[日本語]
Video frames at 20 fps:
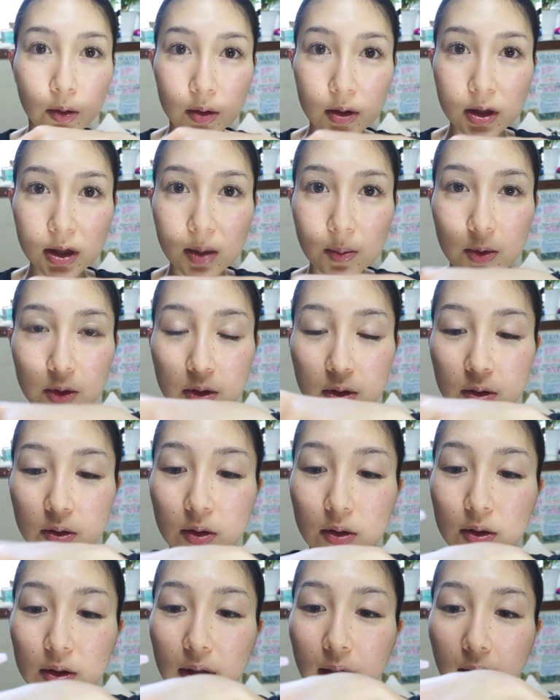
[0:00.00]
こちらもす
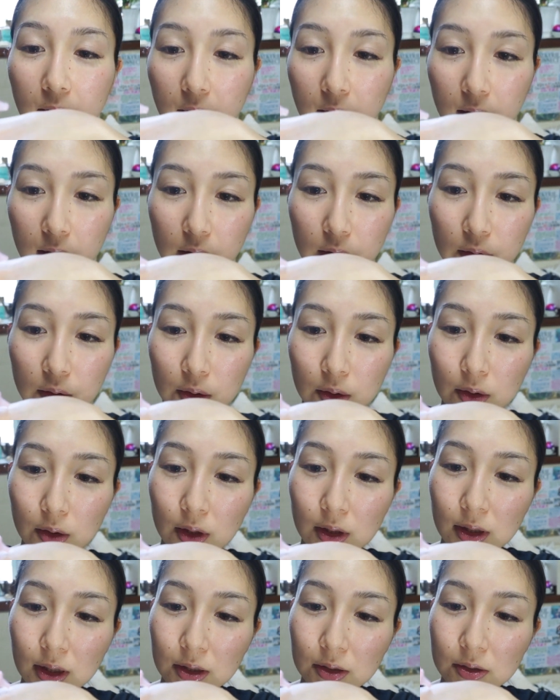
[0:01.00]
ごくね、ゆ
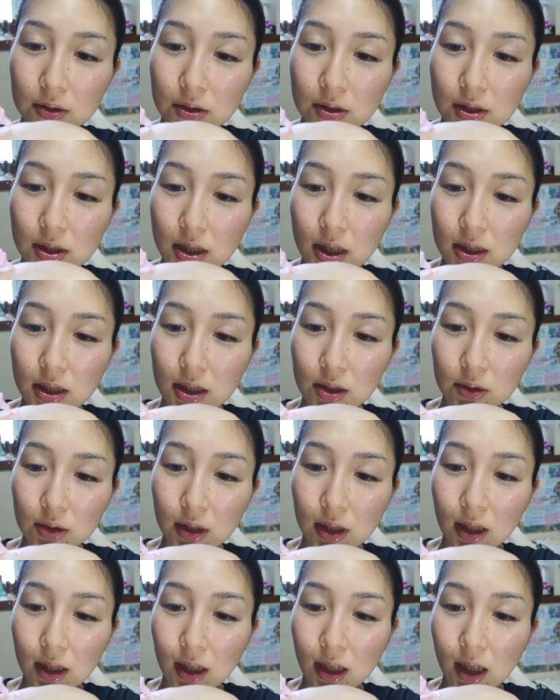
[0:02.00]
るいテクスチャーなの
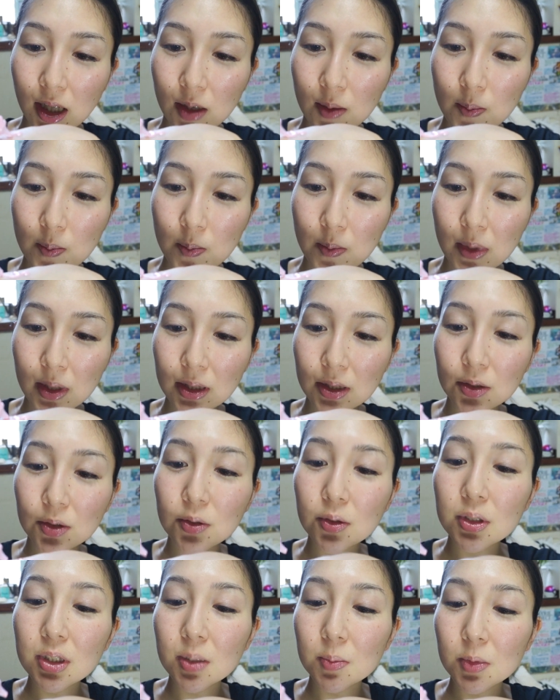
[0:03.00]
で、あんまり
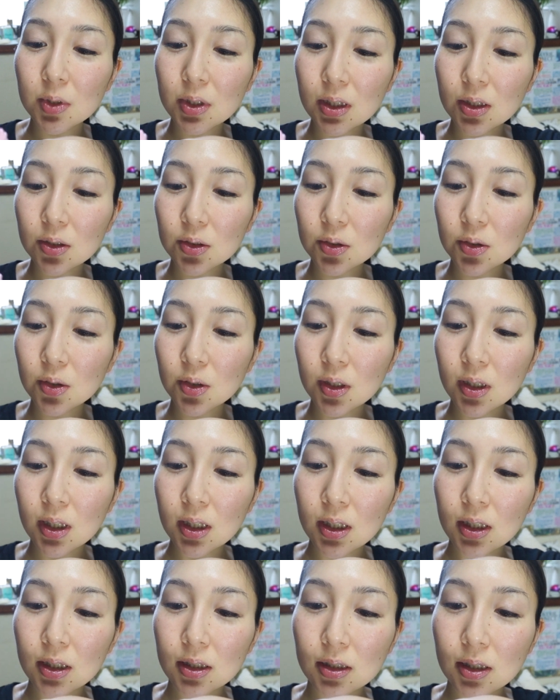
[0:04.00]
横に向けると
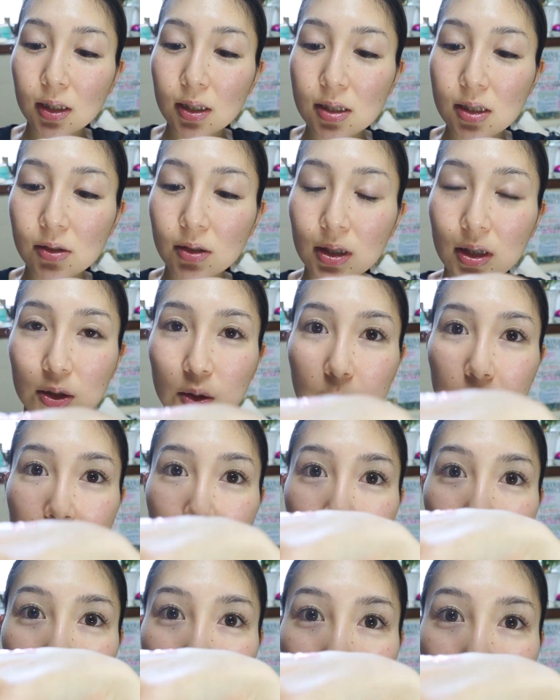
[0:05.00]
垂れちゃうかなと思うん
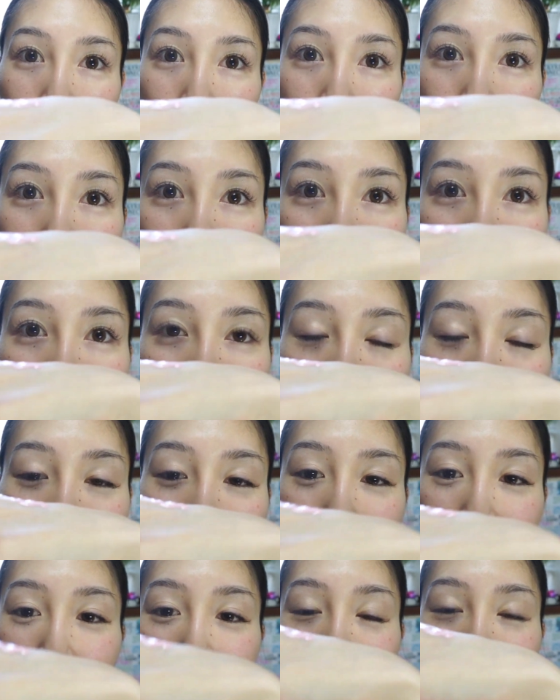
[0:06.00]
ですけど、
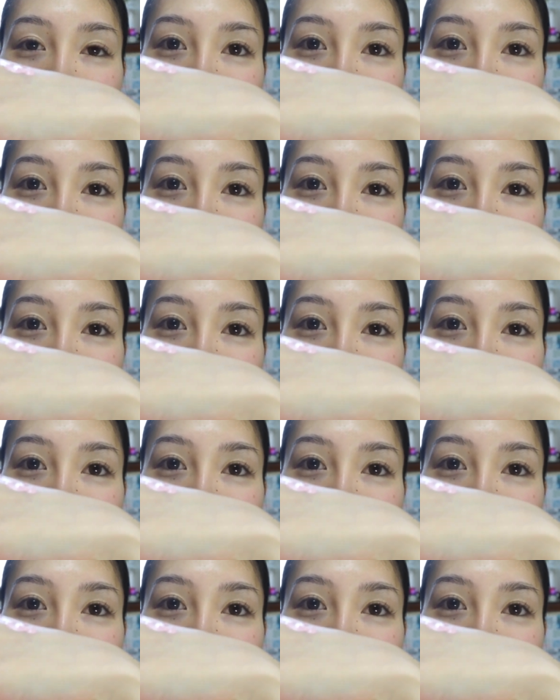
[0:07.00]
よく、